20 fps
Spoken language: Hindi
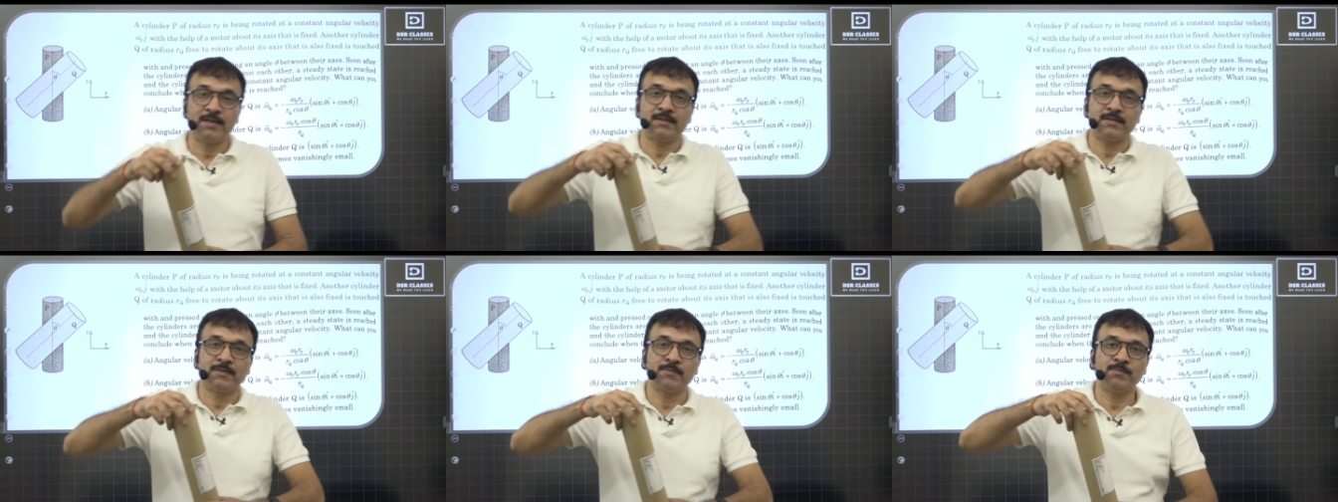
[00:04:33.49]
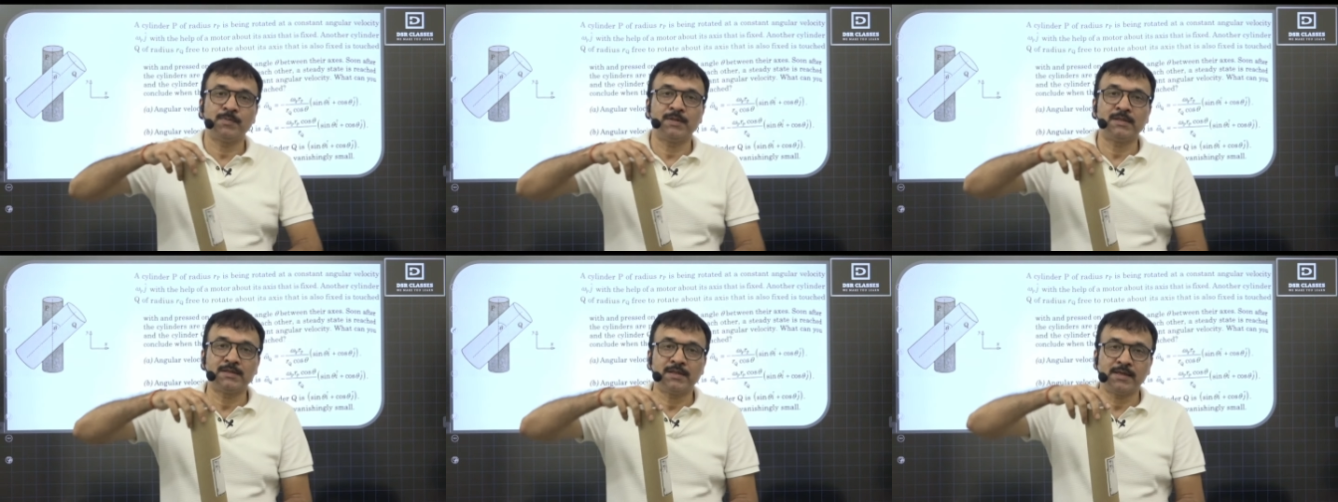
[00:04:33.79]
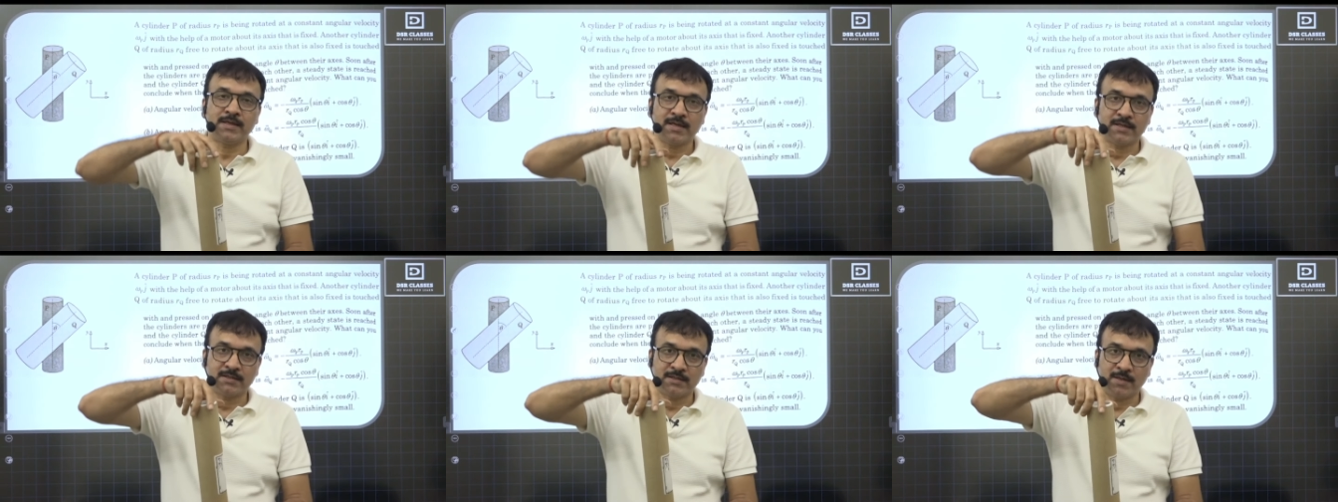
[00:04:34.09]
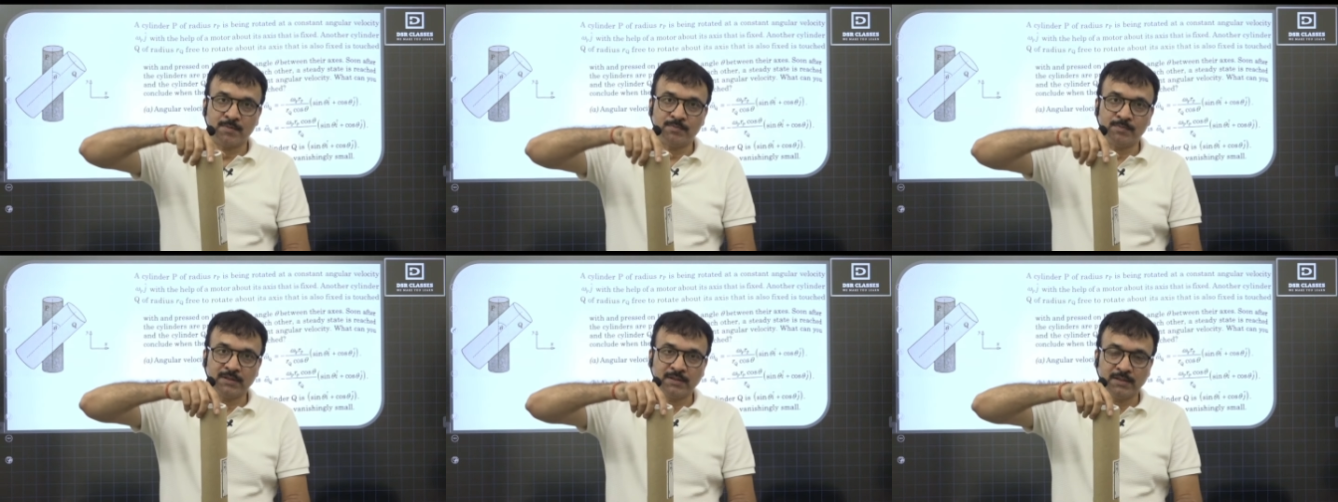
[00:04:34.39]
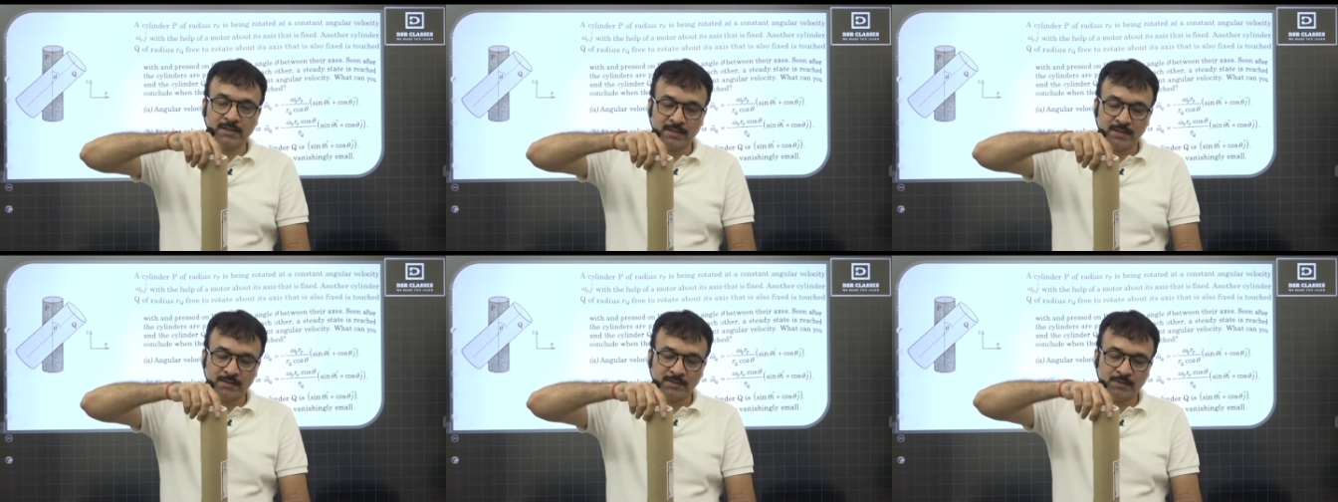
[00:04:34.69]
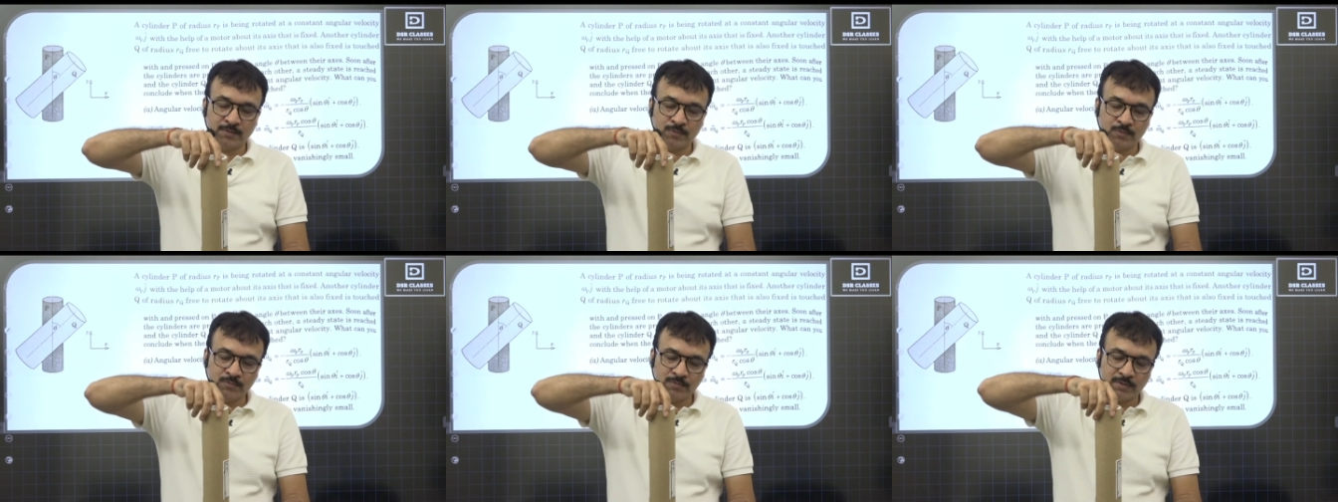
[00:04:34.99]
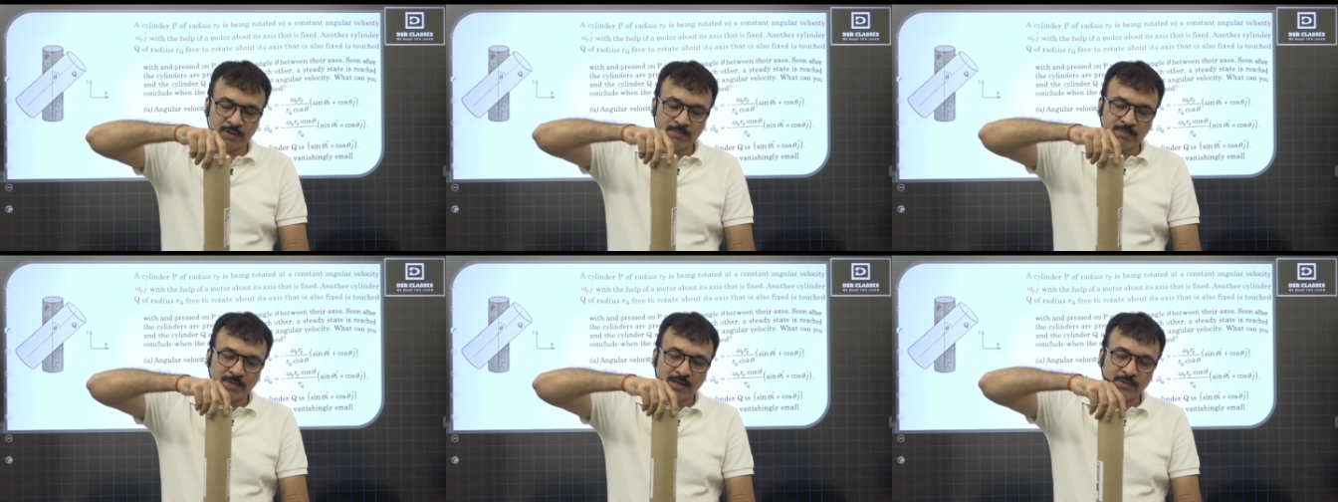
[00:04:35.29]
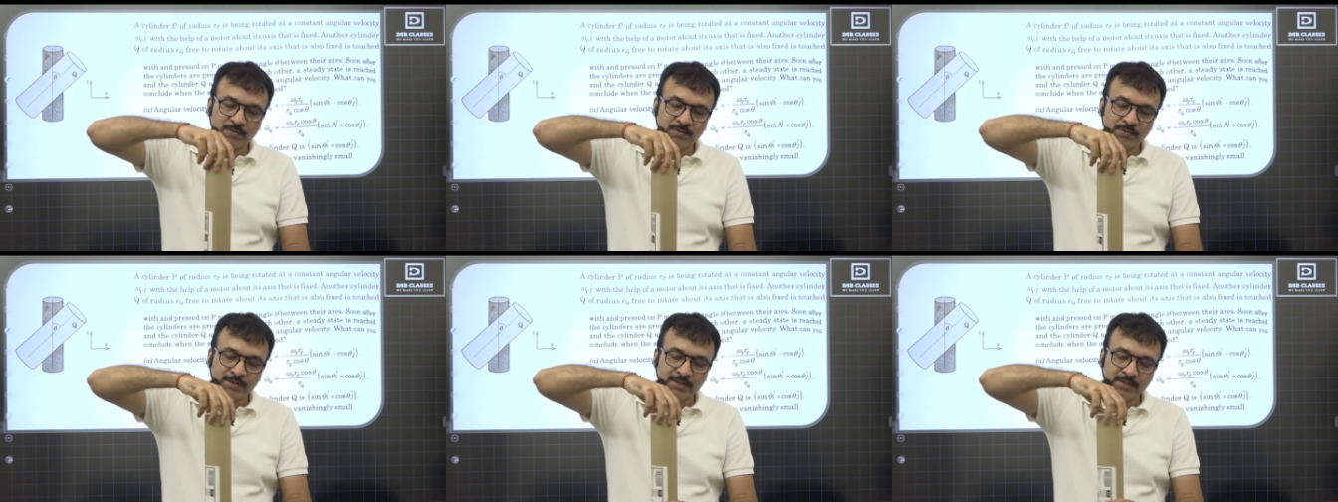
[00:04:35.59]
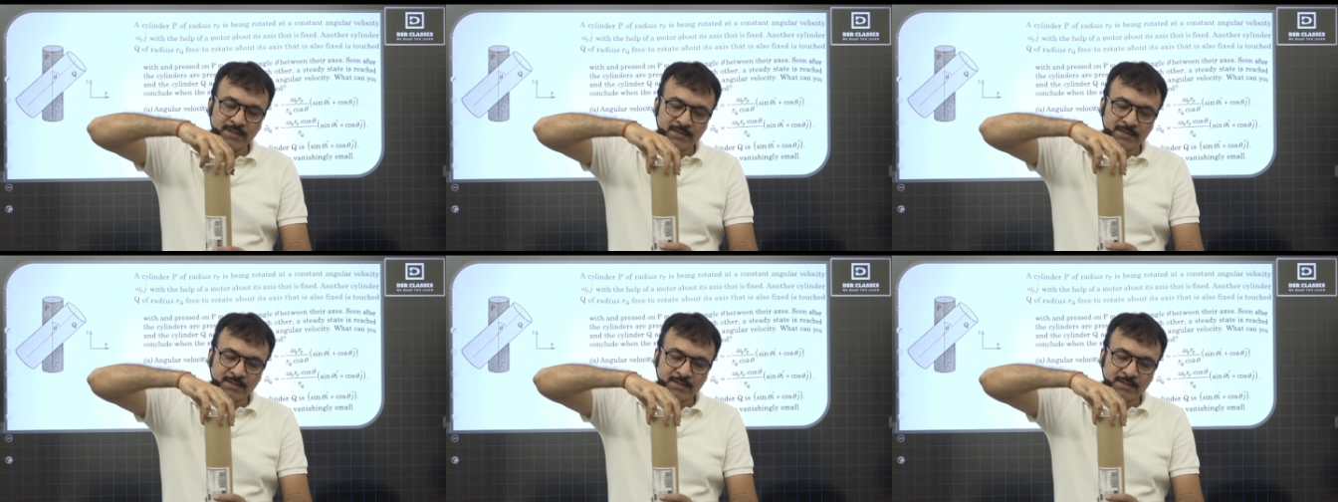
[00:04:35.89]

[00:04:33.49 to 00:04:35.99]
सिंपल सा एक एग्जाम्पल दिखाता हूँ कि मान लो ये